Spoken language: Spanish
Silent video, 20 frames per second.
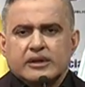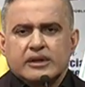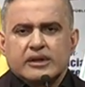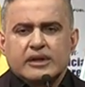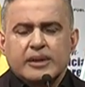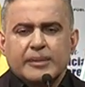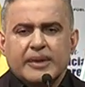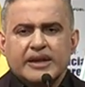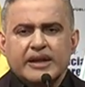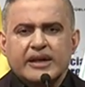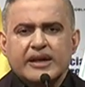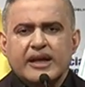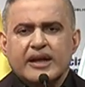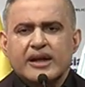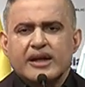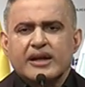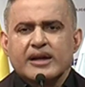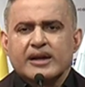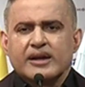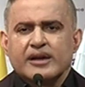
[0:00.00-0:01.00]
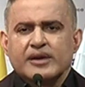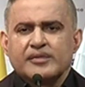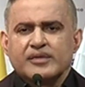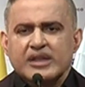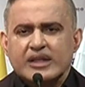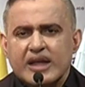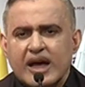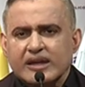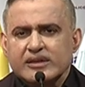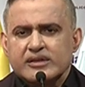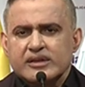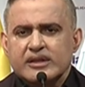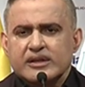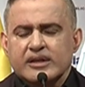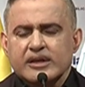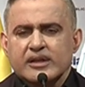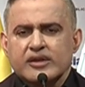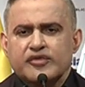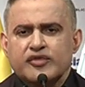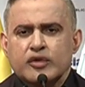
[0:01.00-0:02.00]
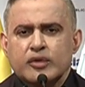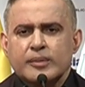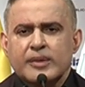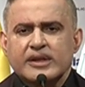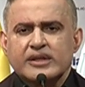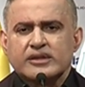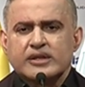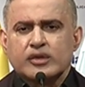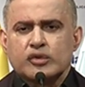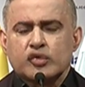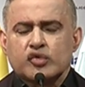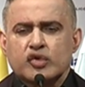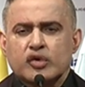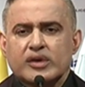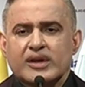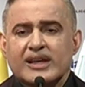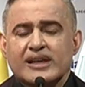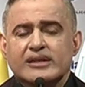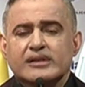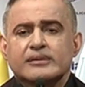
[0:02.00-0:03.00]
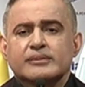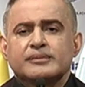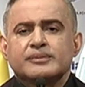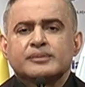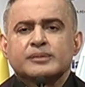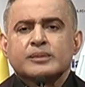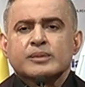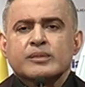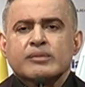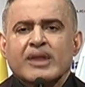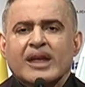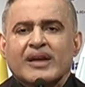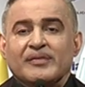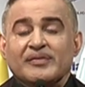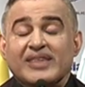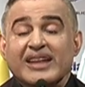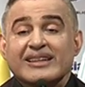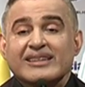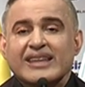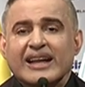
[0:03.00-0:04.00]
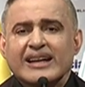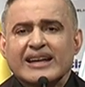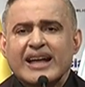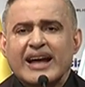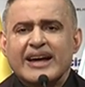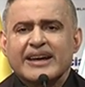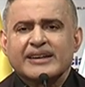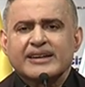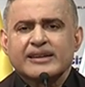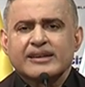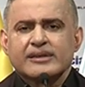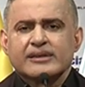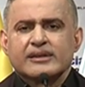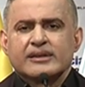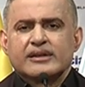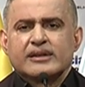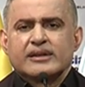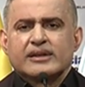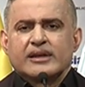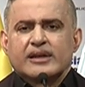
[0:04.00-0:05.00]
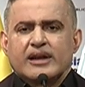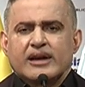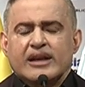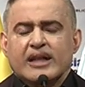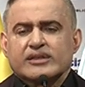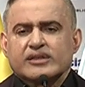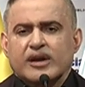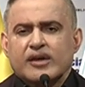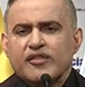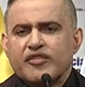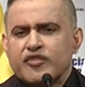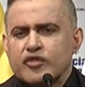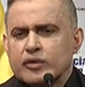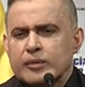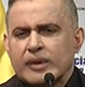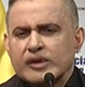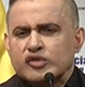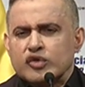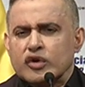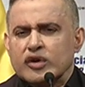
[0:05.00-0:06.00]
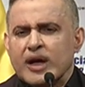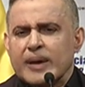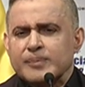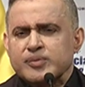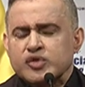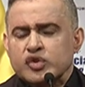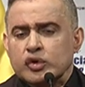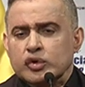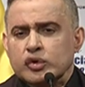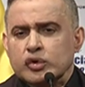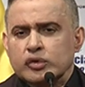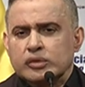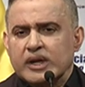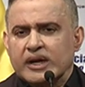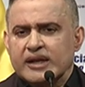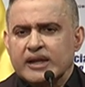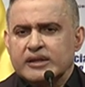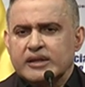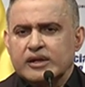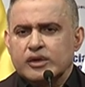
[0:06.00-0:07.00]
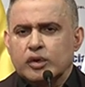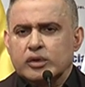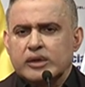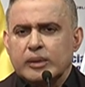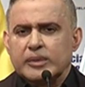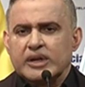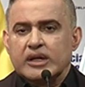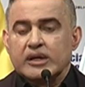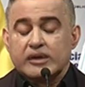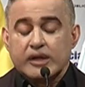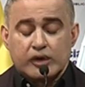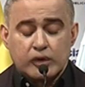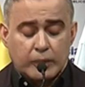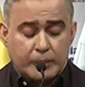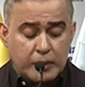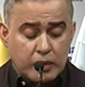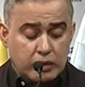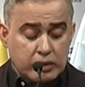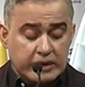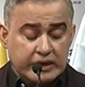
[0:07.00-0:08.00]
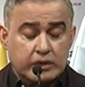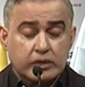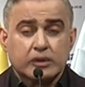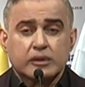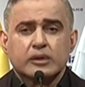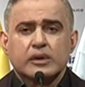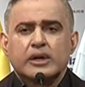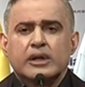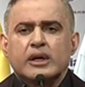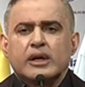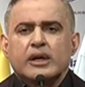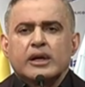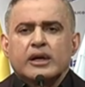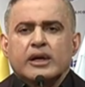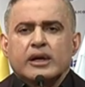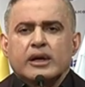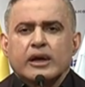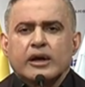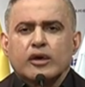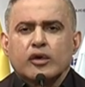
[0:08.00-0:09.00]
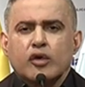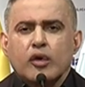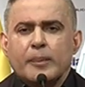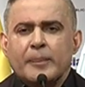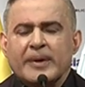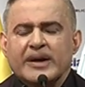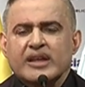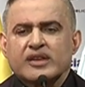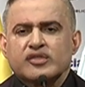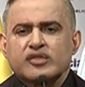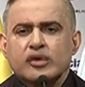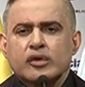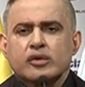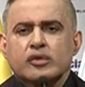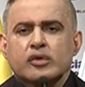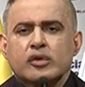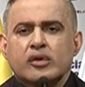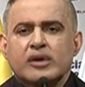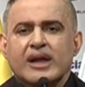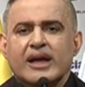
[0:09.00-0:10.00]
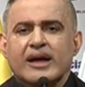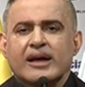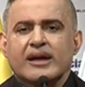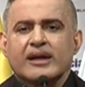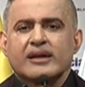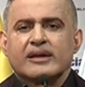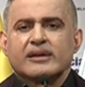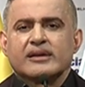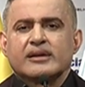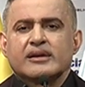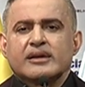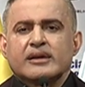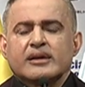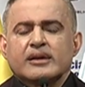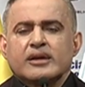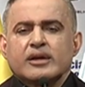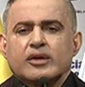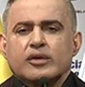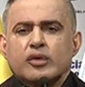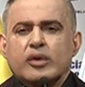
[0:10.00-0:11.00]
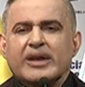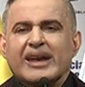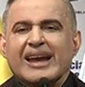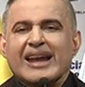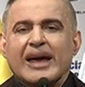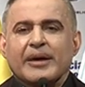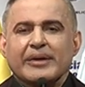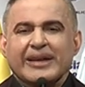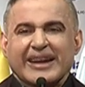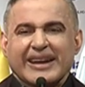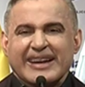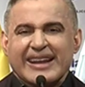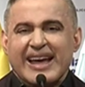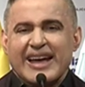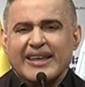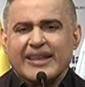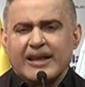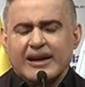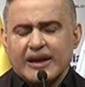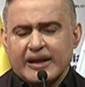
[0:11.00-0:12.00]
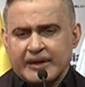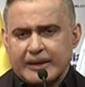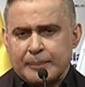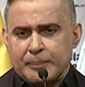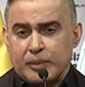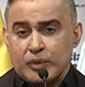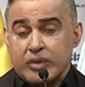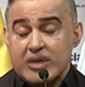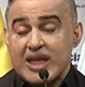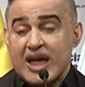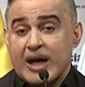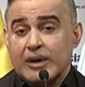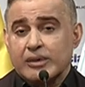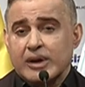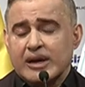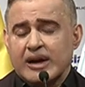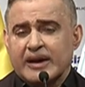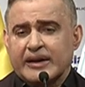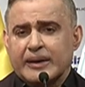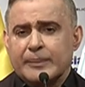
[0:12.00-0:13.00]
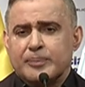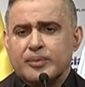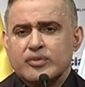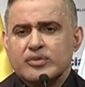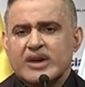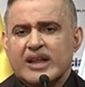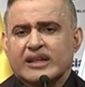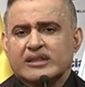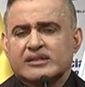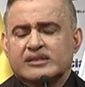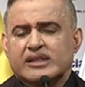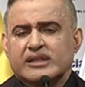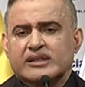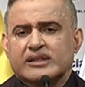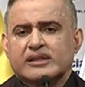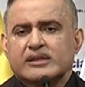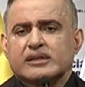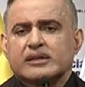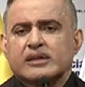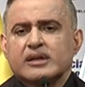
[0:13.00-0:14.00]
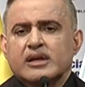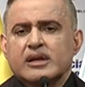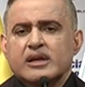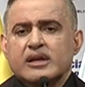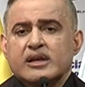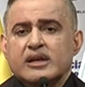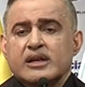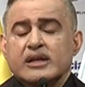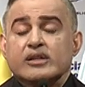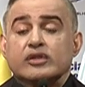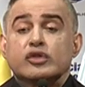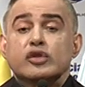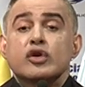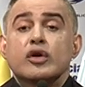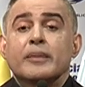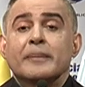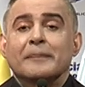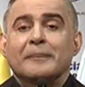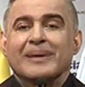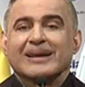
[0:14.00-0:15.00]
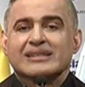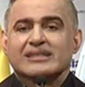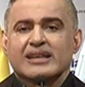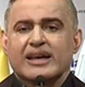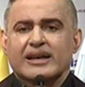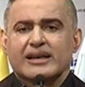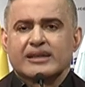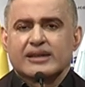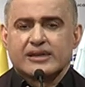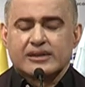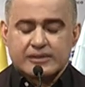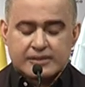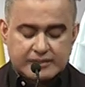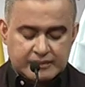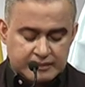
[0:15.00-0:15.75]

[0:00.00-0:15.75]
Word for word: y de manera didáctica, de forma institucional, destacar la transformación absoluta que ha tenido este Ministerio Público en comparación con la, yo diría, la aberrada, la repudiable, la repugnante gestión pasada